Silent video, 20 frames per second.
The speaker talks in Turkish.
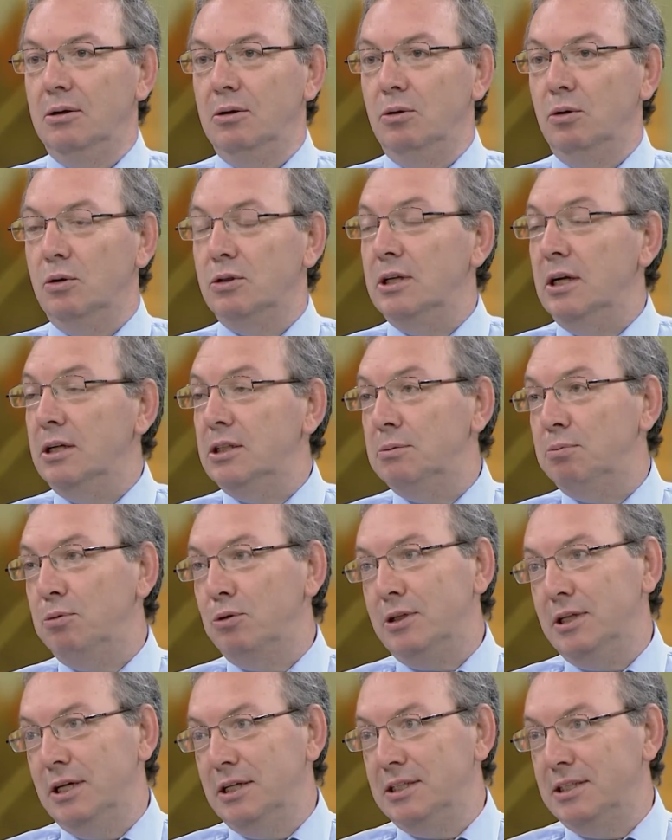özel spor
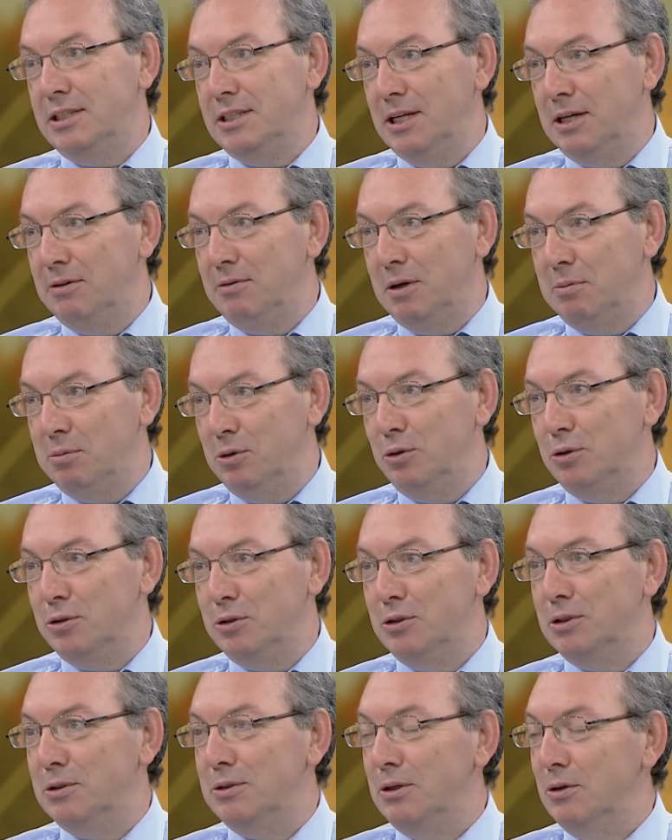tesisleri var
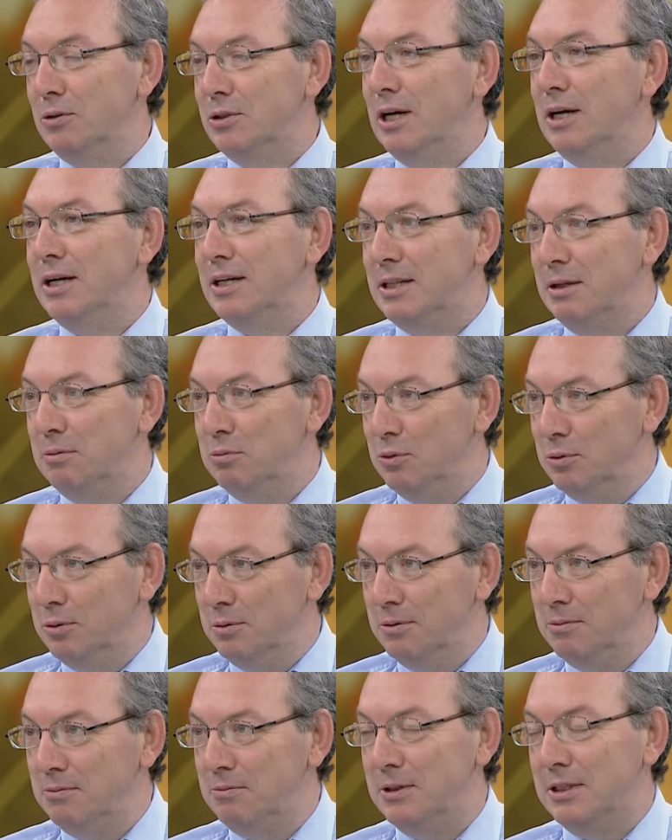biliyorsunuz. Evet. Özellikle bu
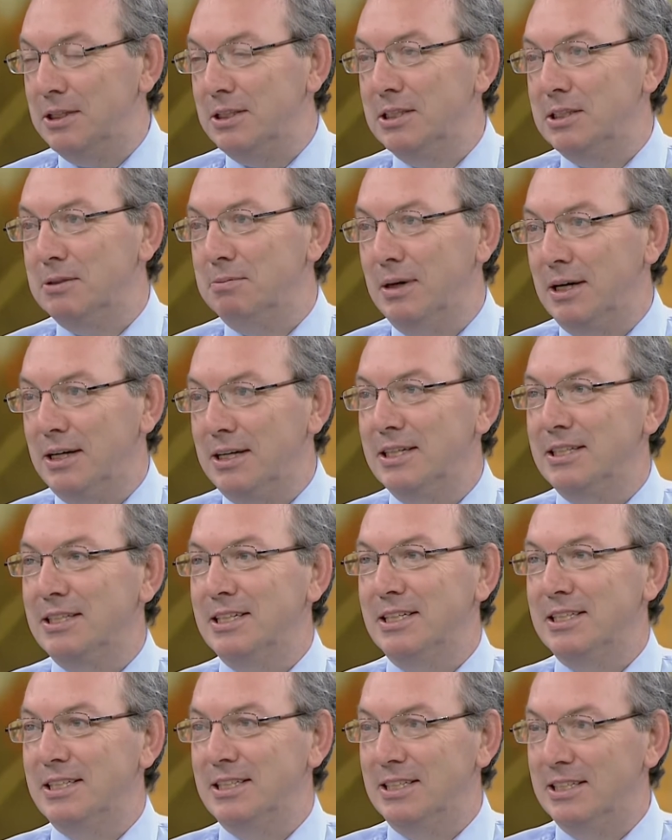fitness
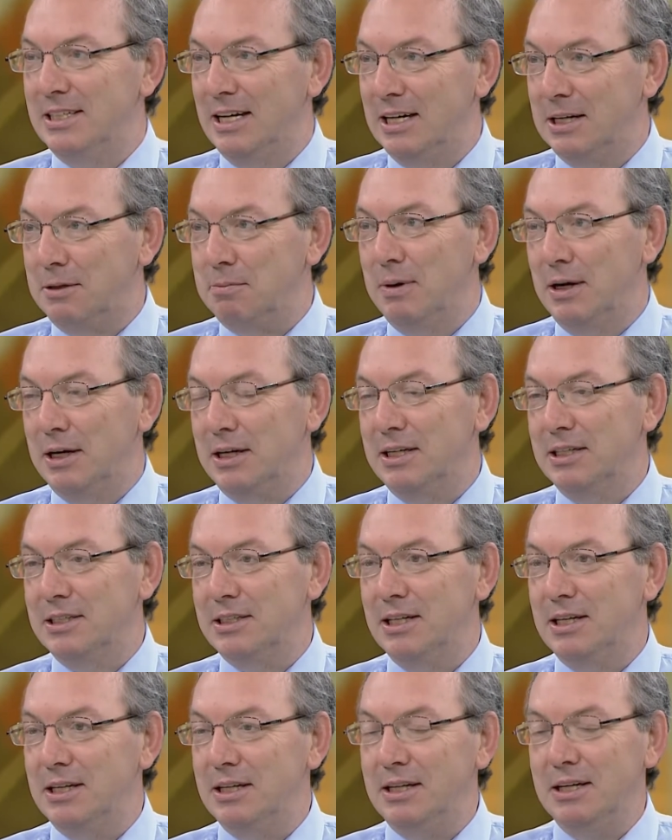merkezleri, zindelik
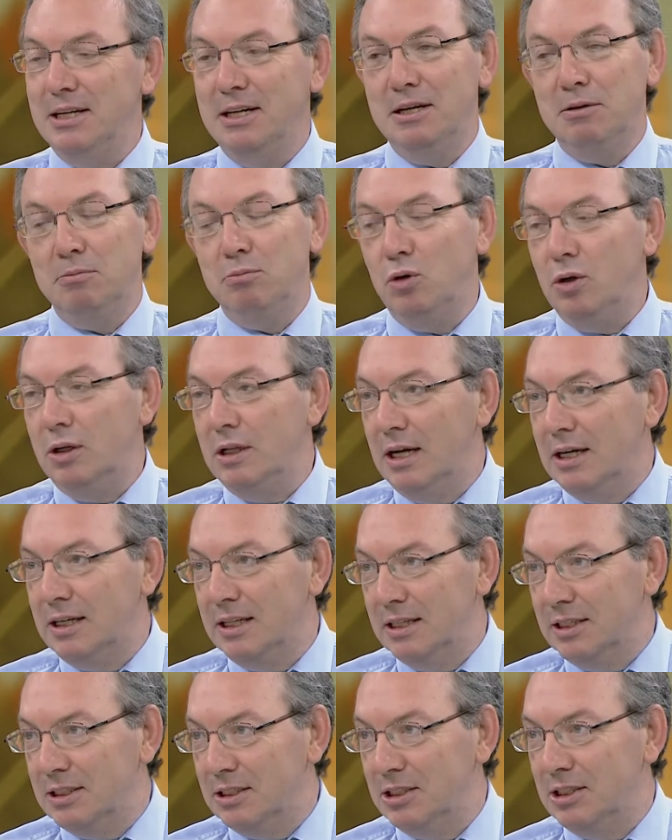merkezleri
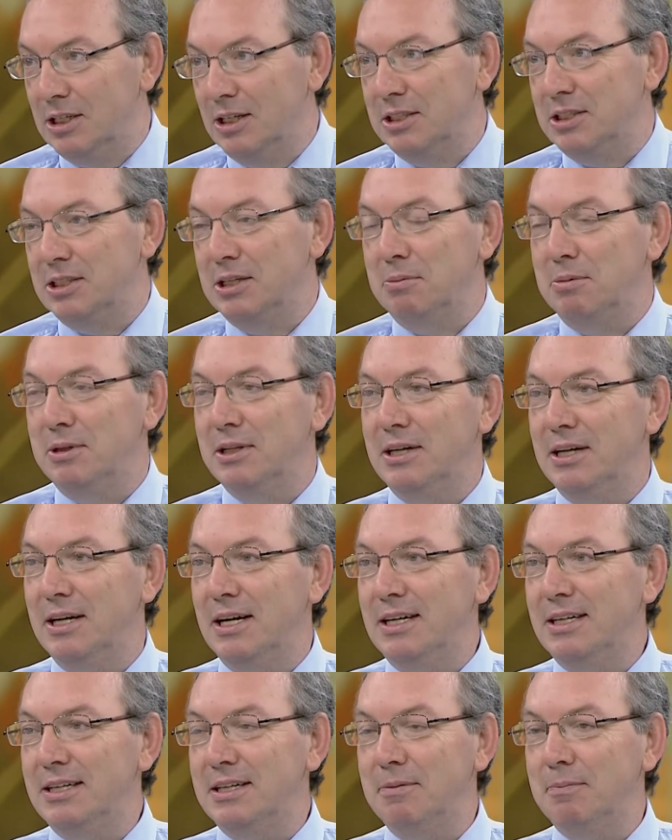buralarda
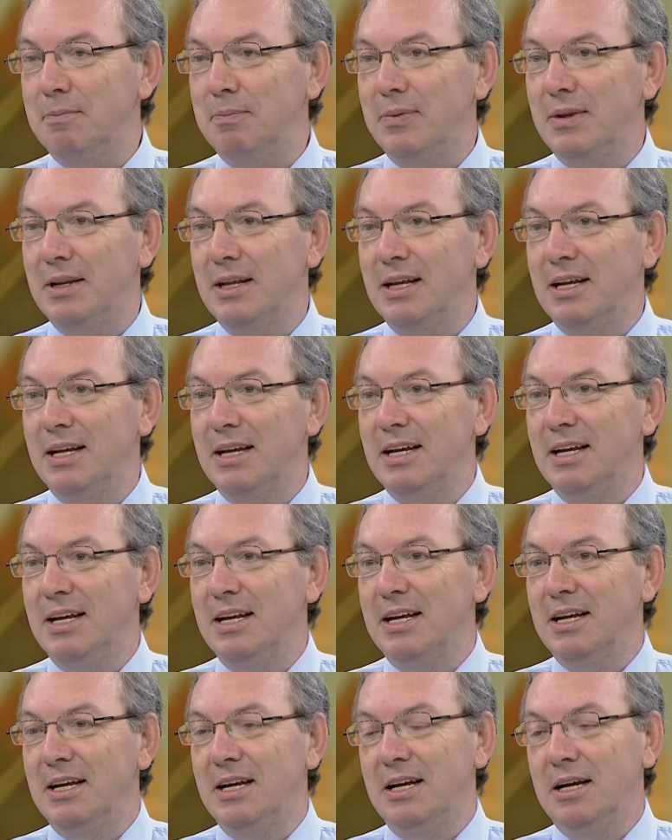çalışabilirler.
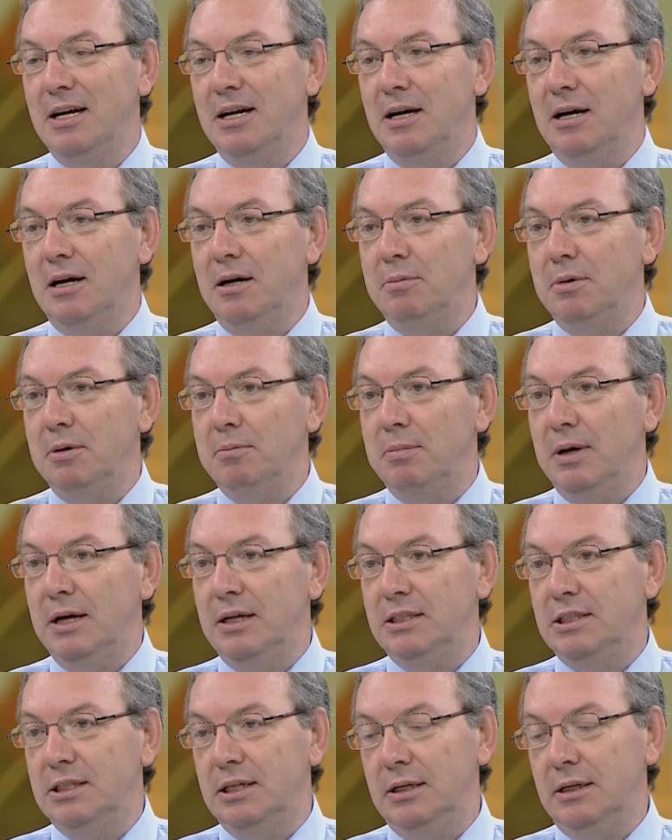Ama
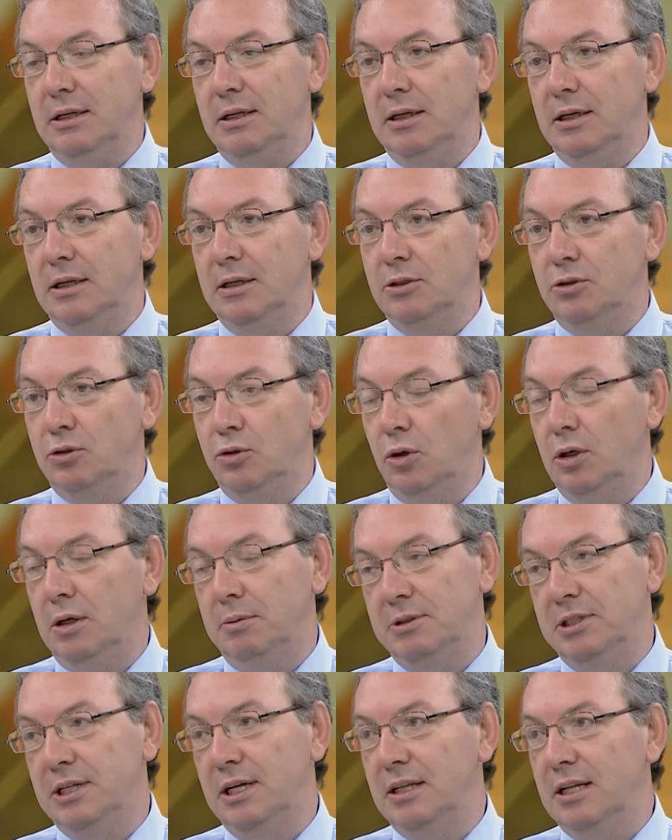bence e, şöyle
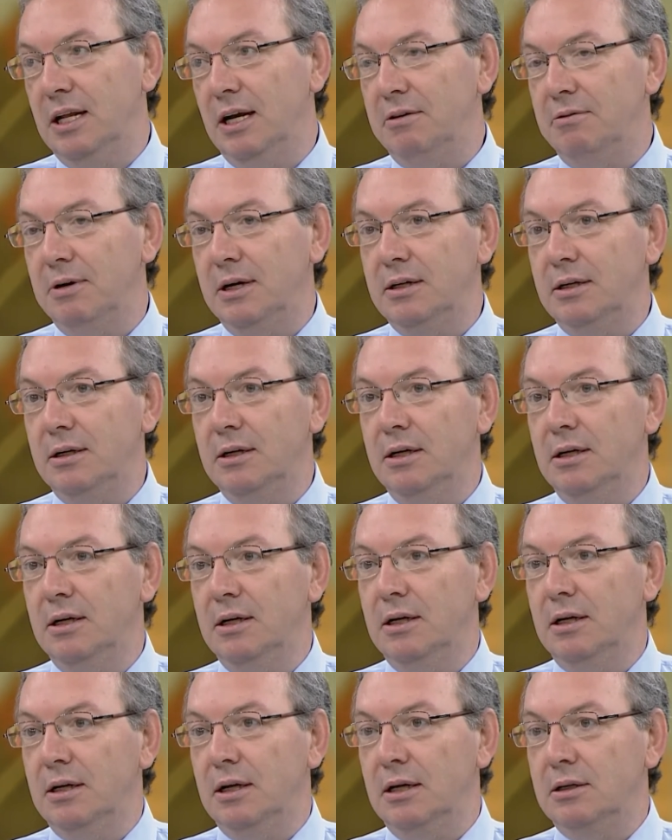bir şey daha var.
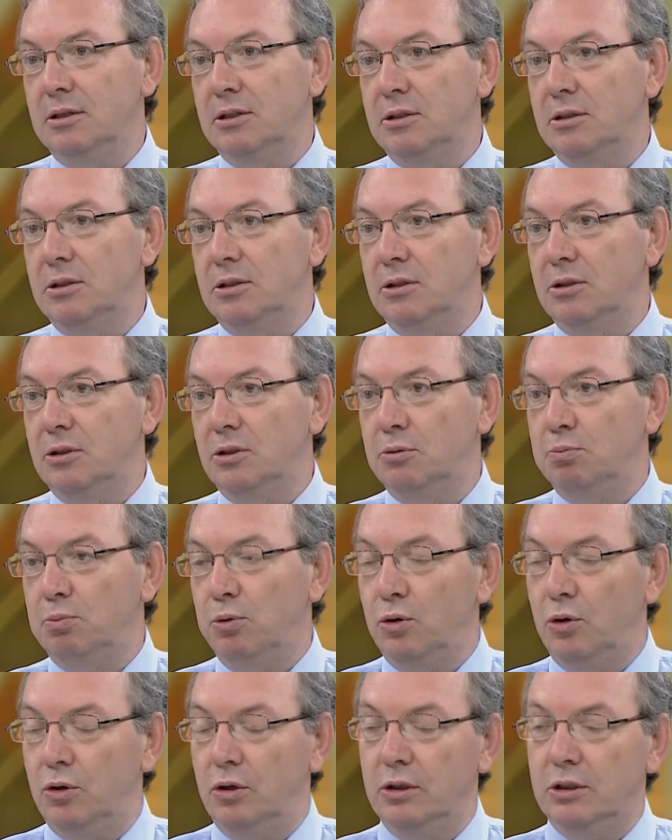Yani
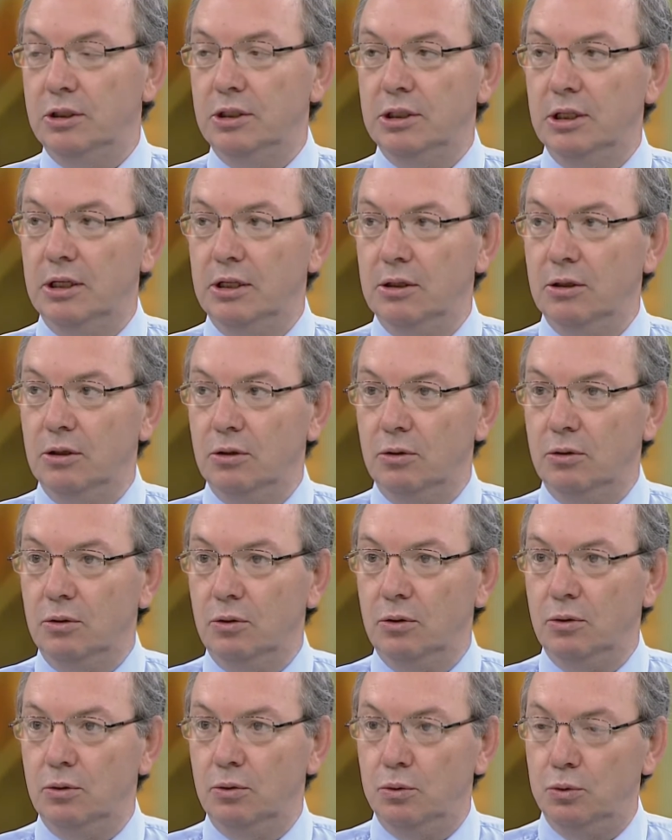spor yöneticilerinin
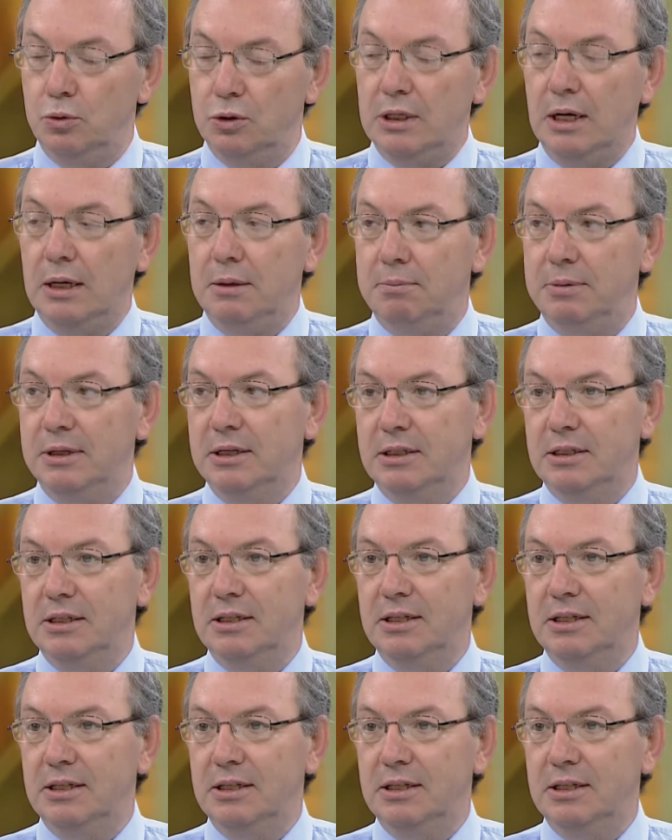güzel bir